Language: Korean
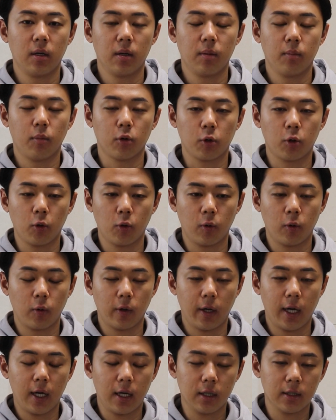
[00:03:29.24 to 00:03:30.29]
보통
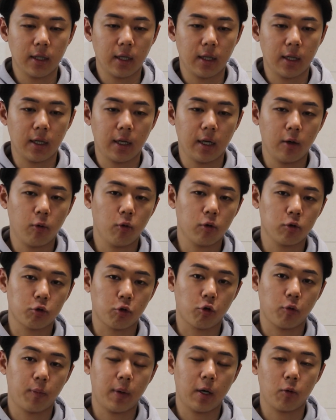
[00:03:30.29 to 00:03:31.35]
해양대나 해오를
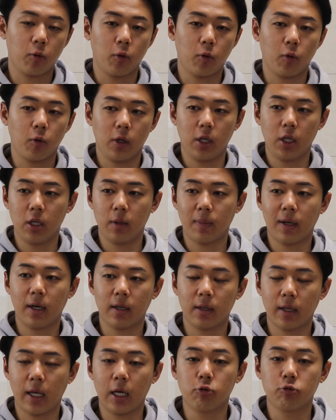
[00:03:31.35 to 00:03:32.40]
졸업하고
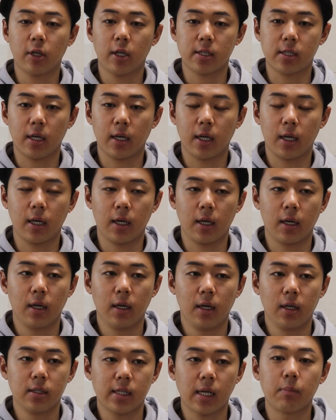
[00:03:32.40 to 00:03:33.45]
일반 해운회사의
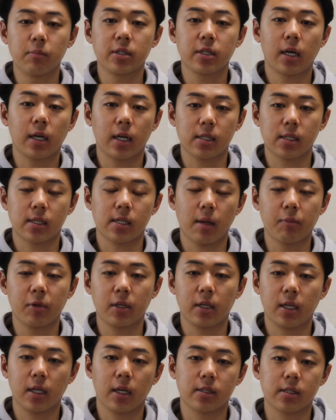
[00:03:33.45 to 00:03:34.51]
3등 항해사, 3등
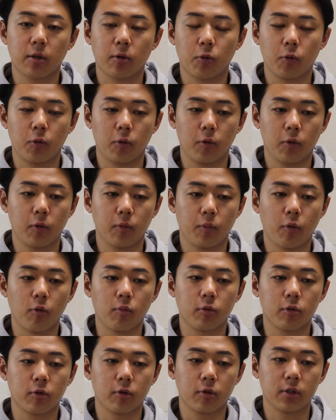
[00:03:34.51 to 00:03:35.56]
기관사로
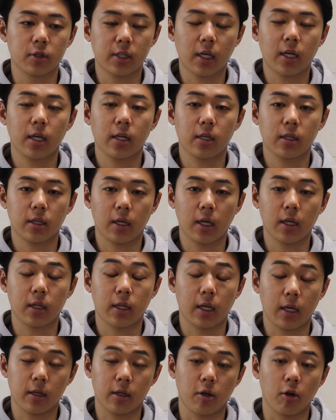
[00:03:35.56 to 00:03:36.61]
복무를 시작하게
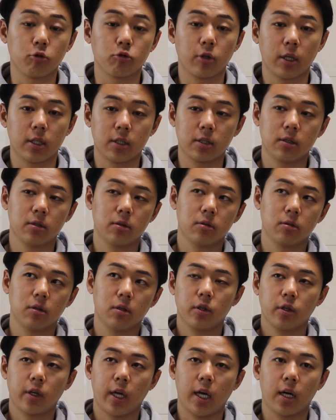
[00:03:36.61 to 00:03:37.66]
될 경우에는
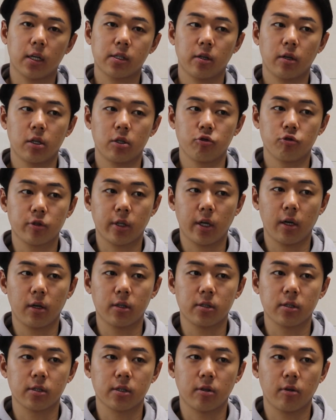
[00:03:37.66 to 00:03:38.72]
계약서에
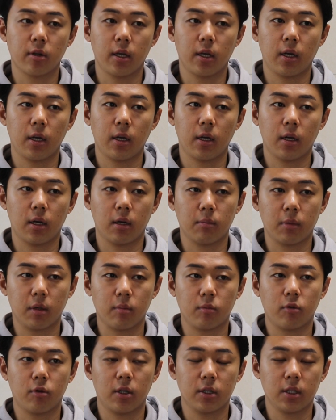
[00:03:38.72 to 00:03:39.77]
6개월 승선에 아마
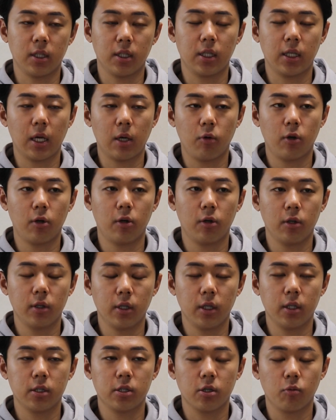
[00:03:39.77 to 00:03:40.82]
뭐 한 2개월,
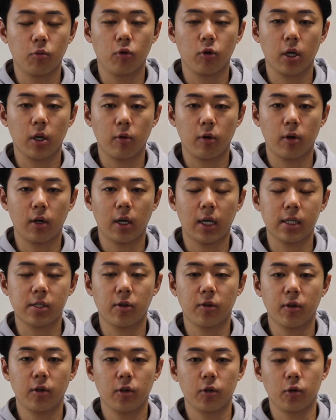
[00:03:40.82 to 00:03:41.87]
2.5개월
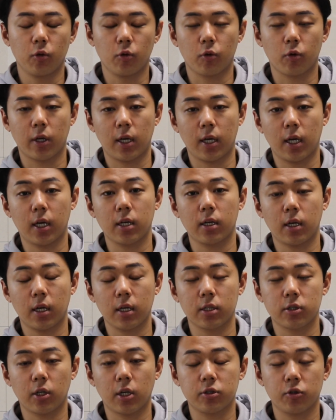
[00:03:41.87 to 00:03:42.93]
하선 이렇게 하,
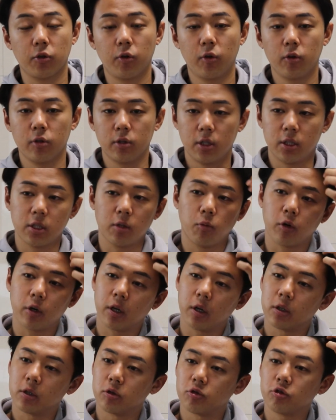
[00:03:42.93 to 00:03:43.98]
겠죠 하죠.
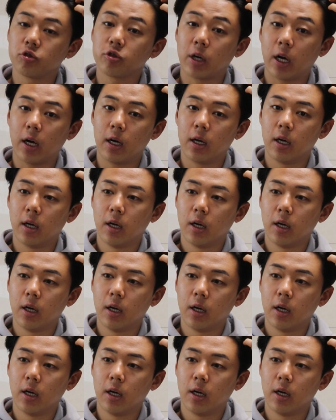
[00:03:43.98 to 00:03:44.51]
2.5개월 휴가.